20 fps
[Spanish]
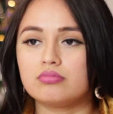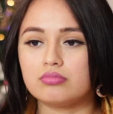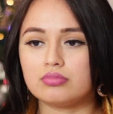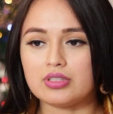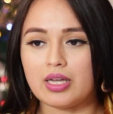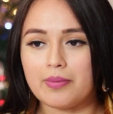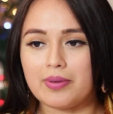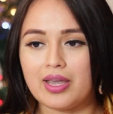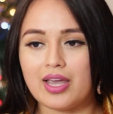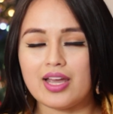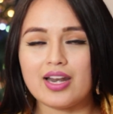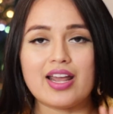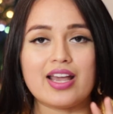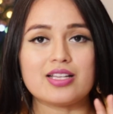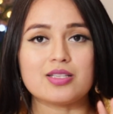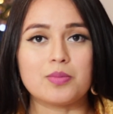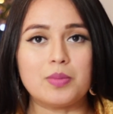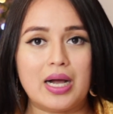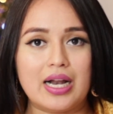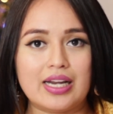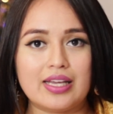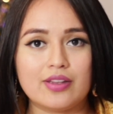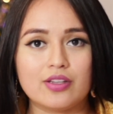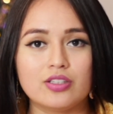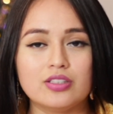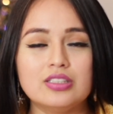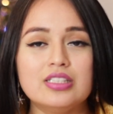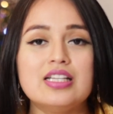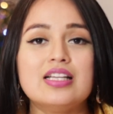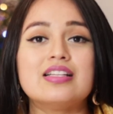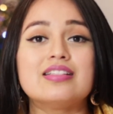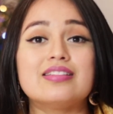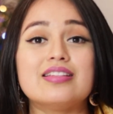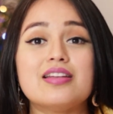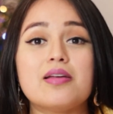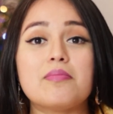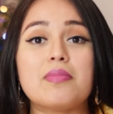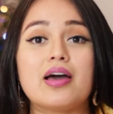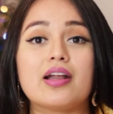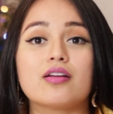está bien, es válido.
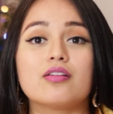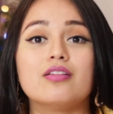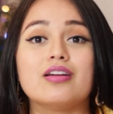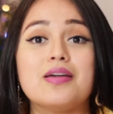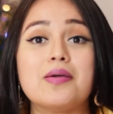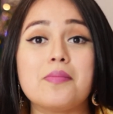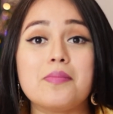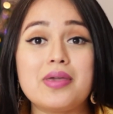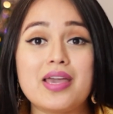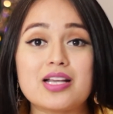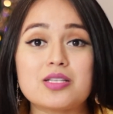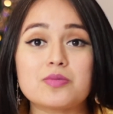Sin embargo, en mi